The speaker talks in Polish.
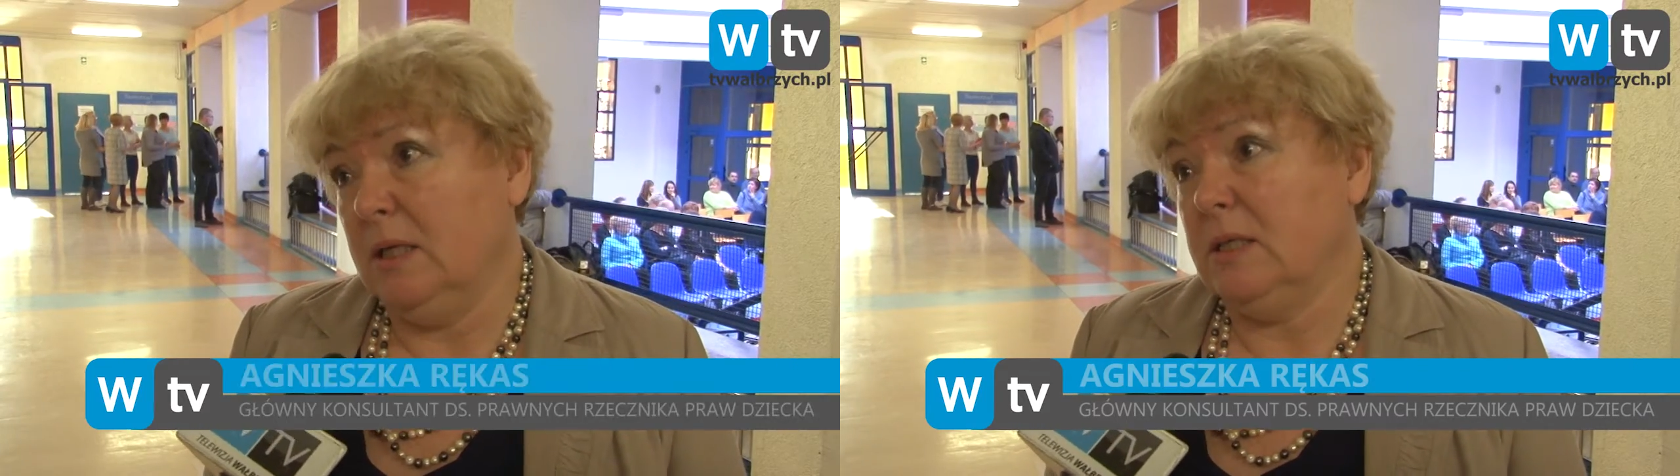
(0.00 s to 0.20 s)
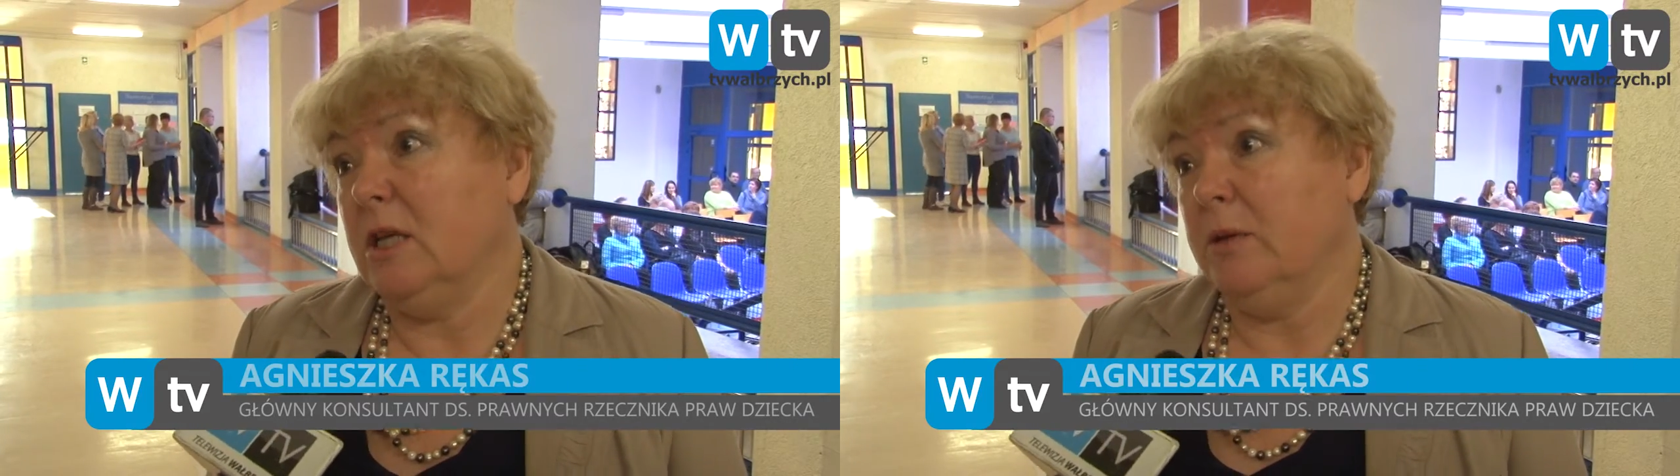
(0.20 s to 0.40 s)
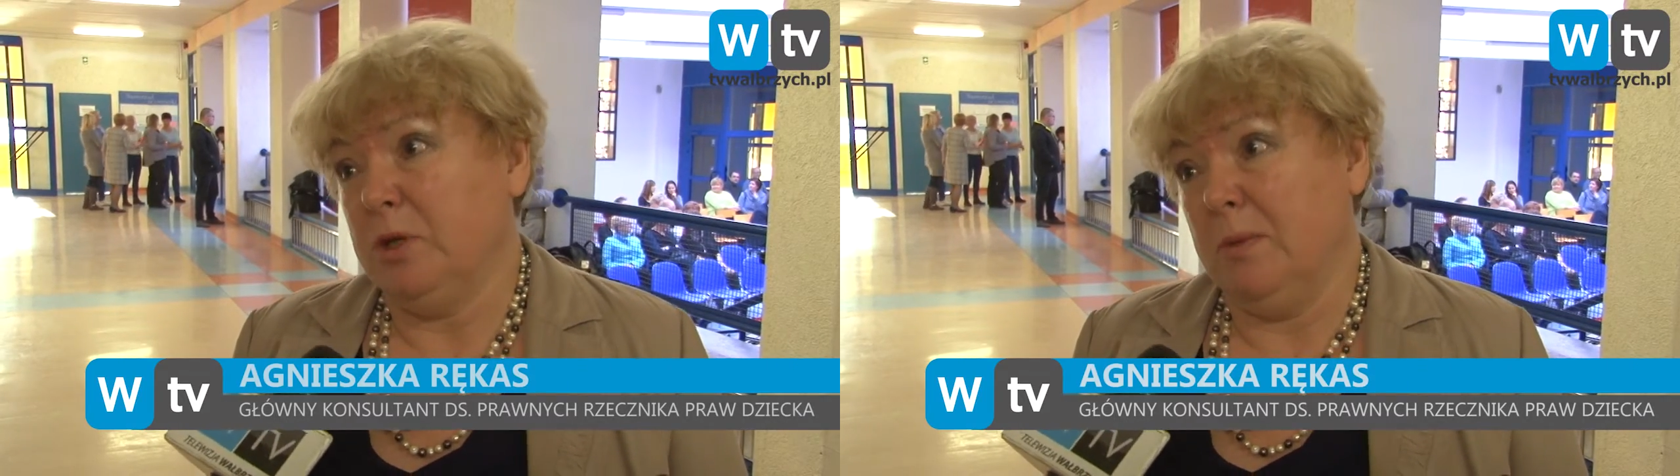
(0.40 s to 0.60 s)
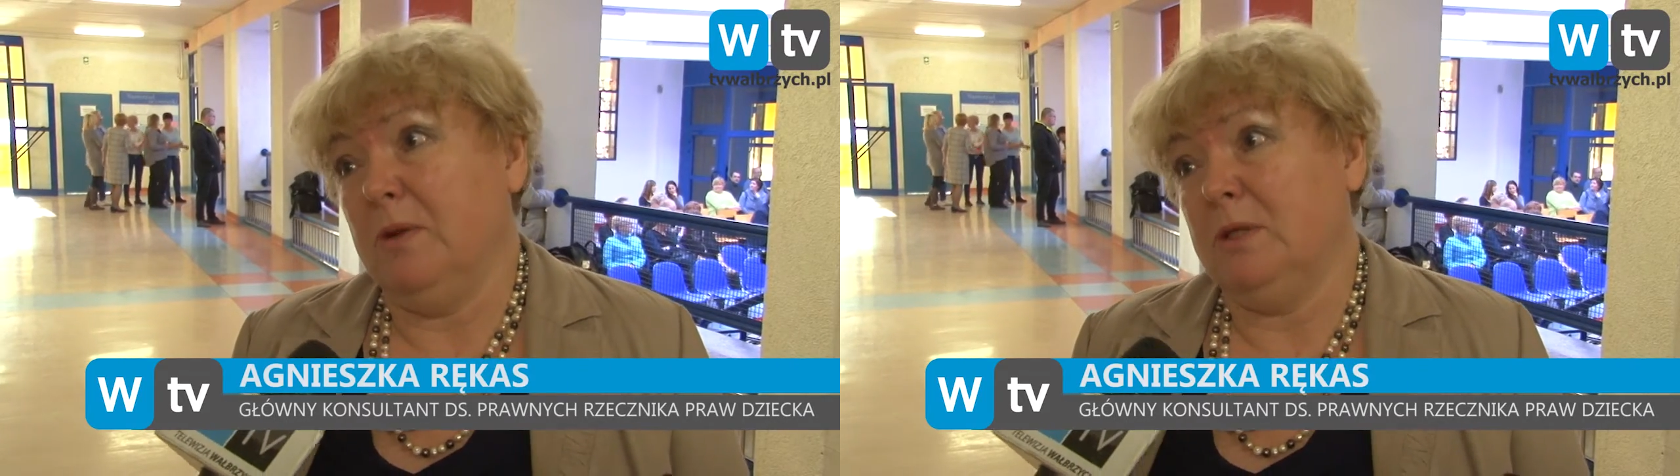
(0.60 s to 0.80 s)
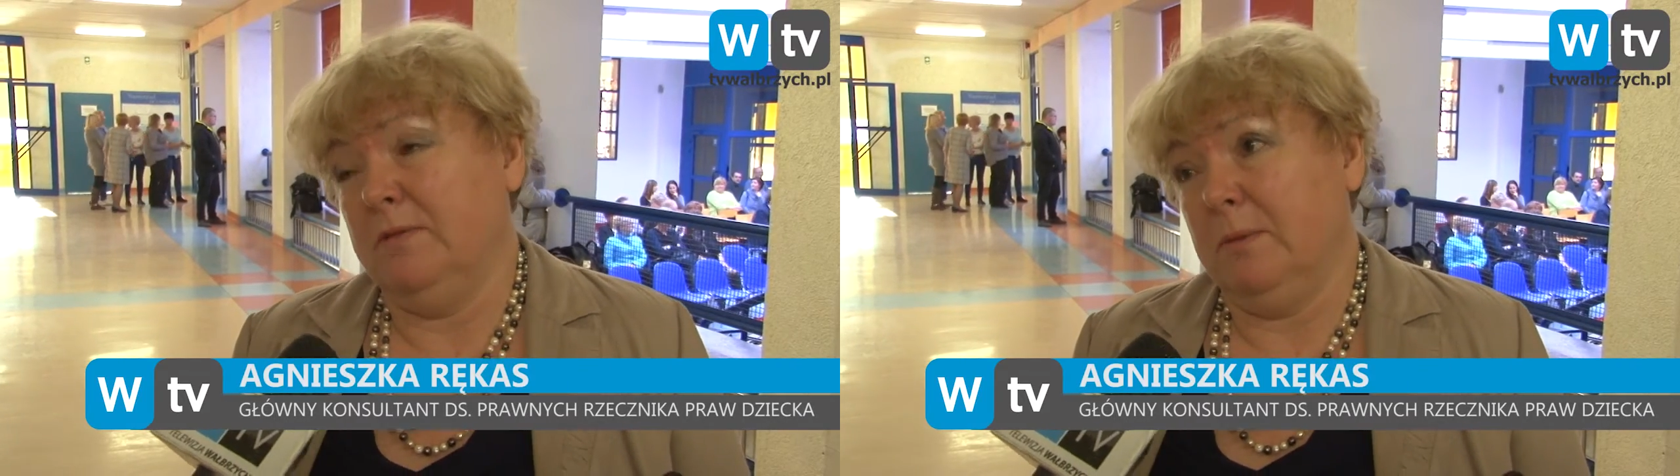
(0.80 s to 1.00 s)
niestety
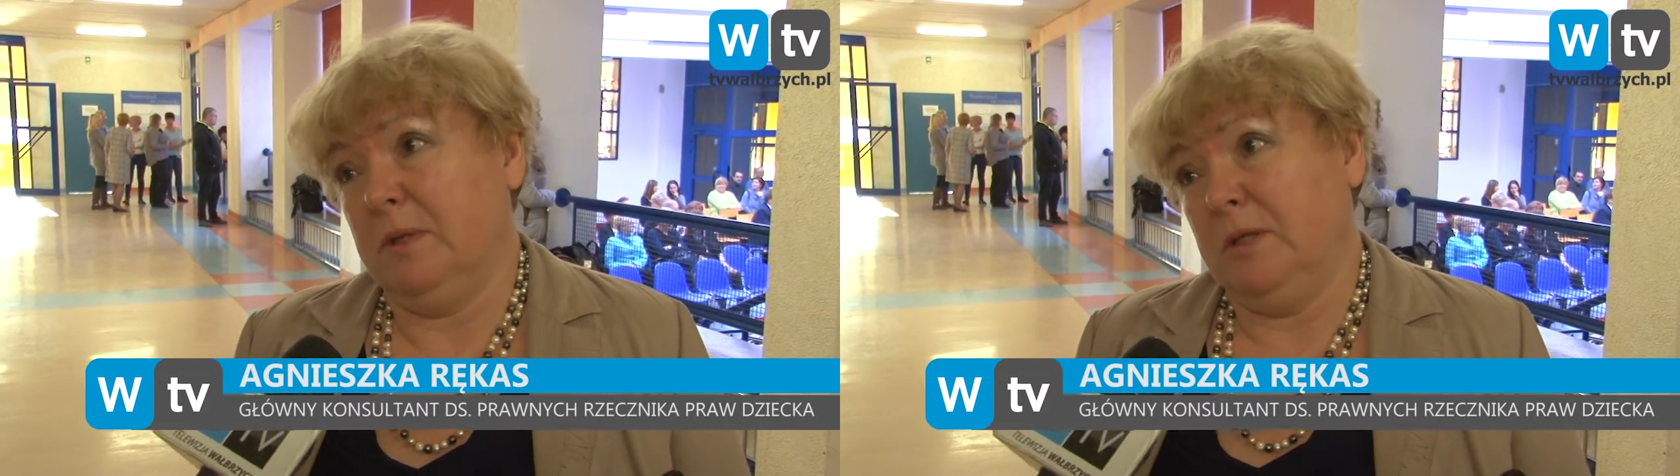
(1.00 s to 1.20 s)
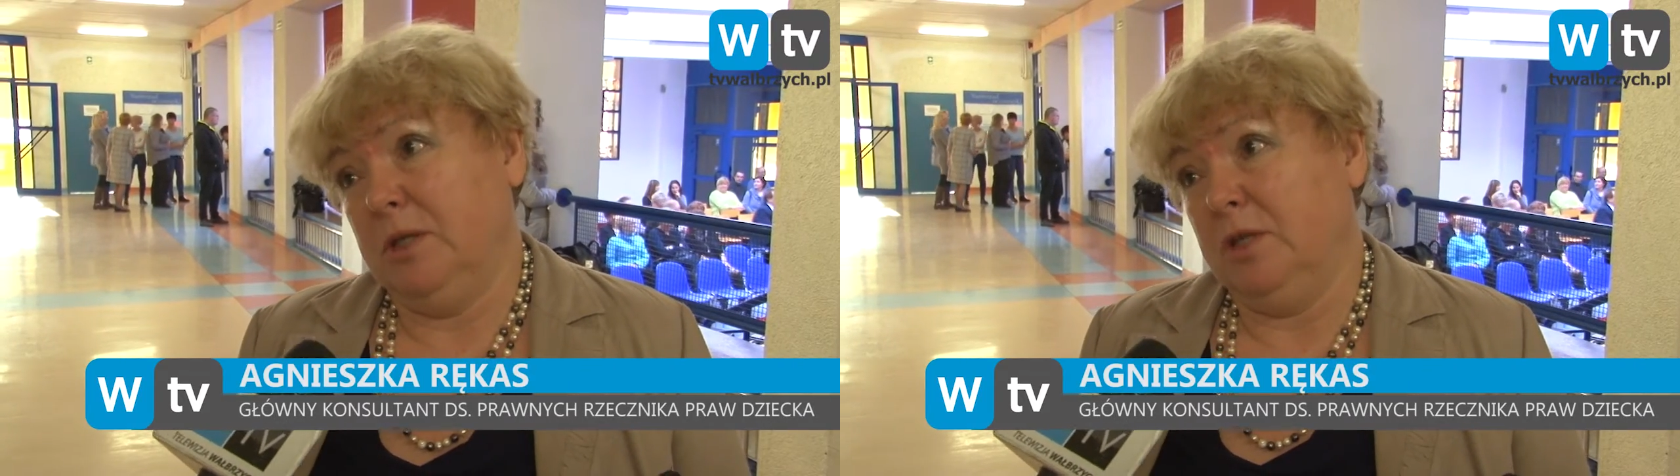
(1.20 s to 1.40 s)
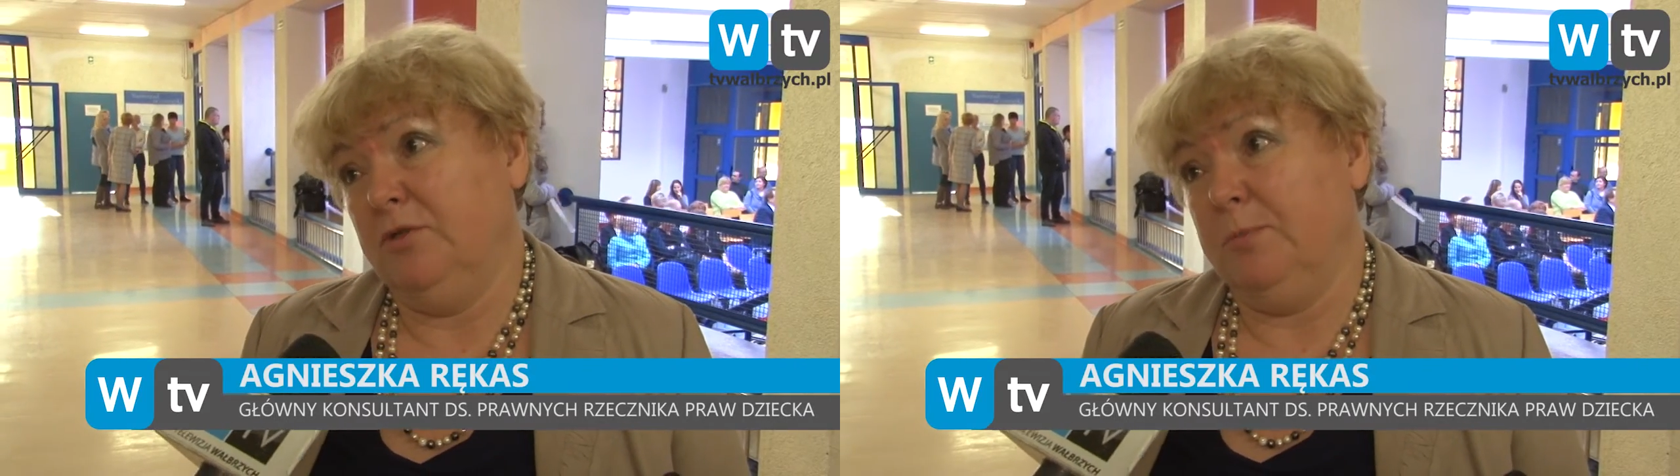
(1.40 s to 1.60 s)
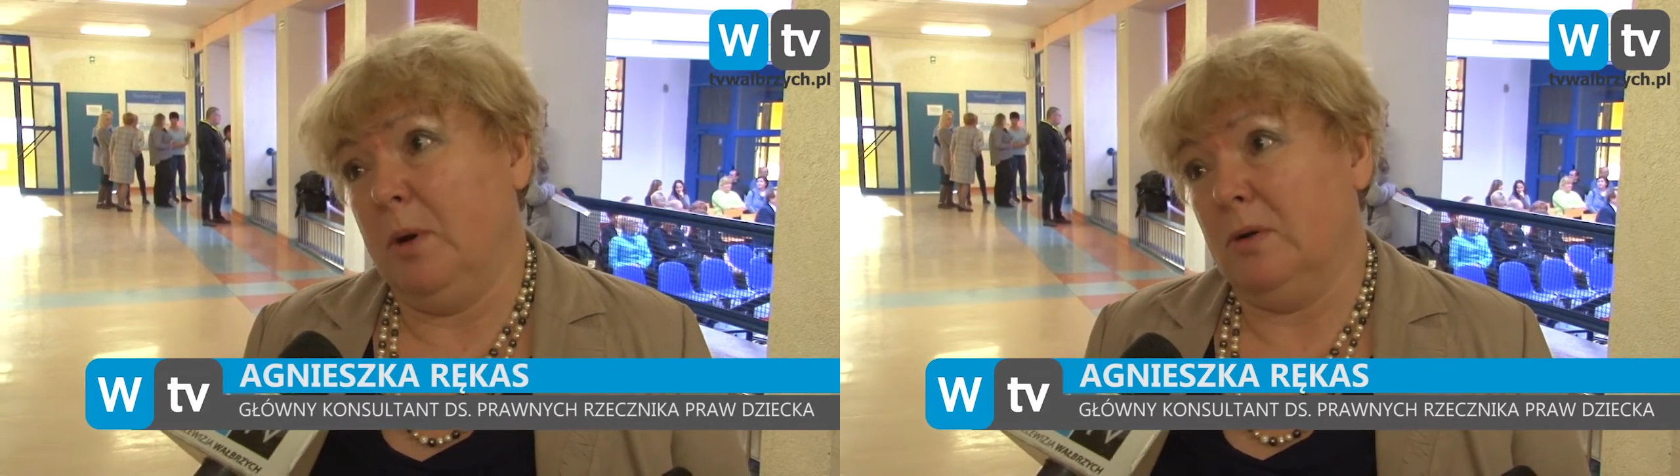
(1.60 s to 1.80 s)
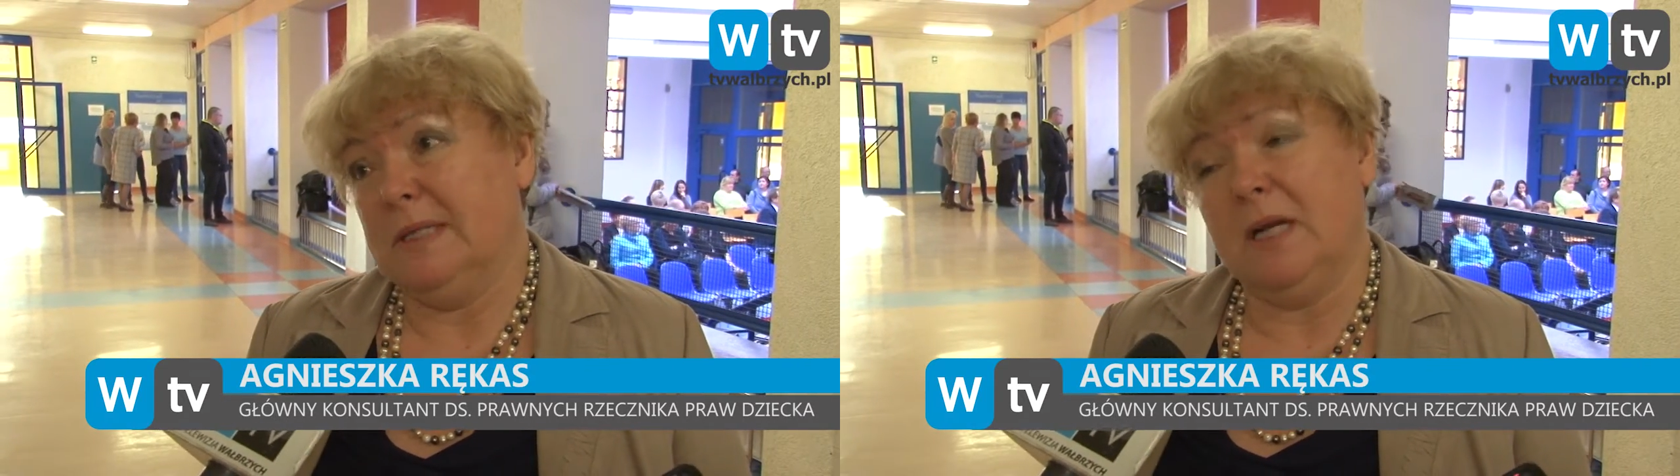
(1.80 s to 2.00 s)
przemocy wobec dzieci w
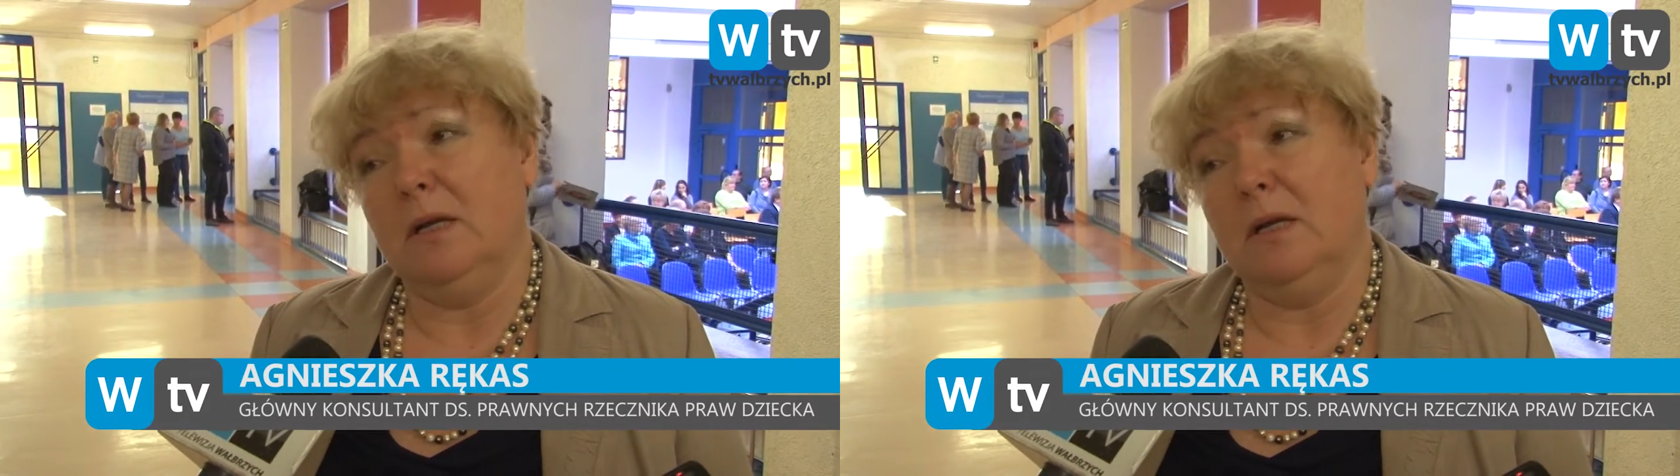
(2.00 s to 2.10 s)
Polsce,